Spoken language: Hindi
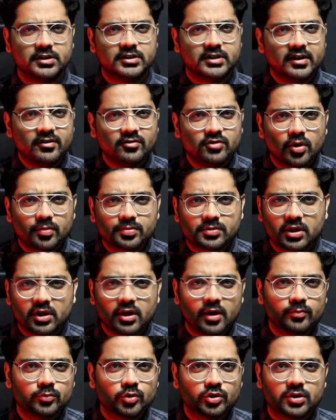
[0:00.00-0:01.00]
स्टीव जॉब्स का
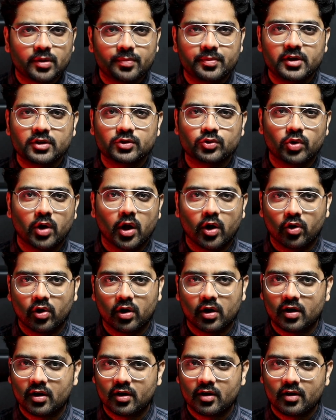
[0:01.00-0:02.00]
नाम तो सबने सुना
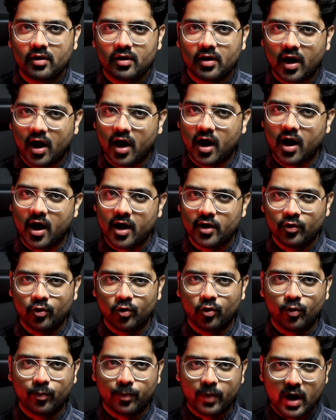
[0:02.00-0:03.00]
होगा आई
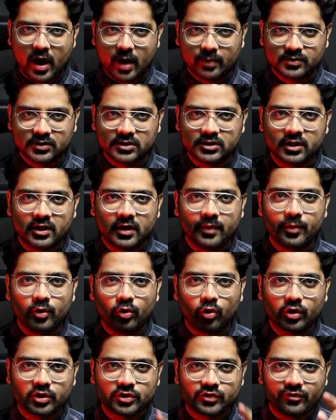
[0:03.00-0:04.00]
होप आप जितने भी
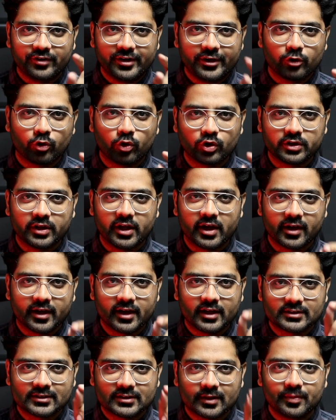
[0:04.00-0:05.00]
लोग इस वीडियो को देख
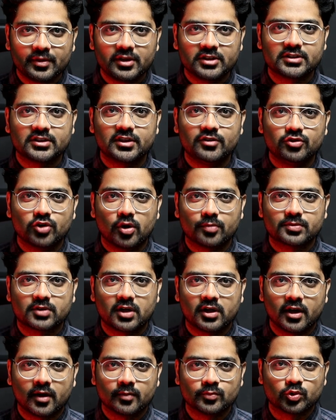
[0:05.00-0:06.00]
रहे हैं सब ने स्टीव जॉब्स
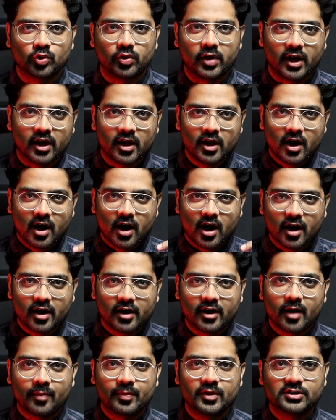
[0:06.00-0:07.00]
का नाम सुना है
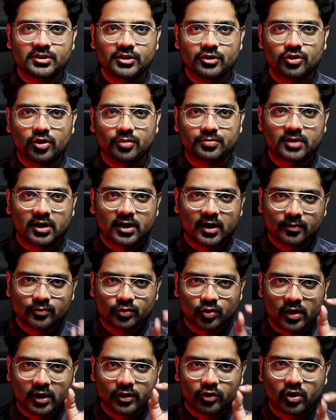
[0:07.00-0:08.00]
अगर आपने स्टीव जॉब्स का नाम
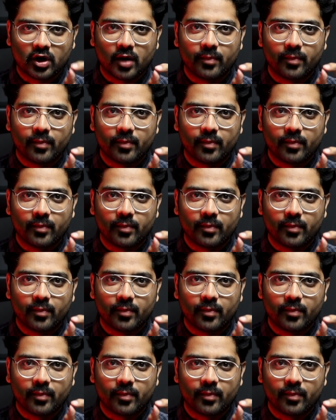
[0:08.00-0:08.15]
सुना है तो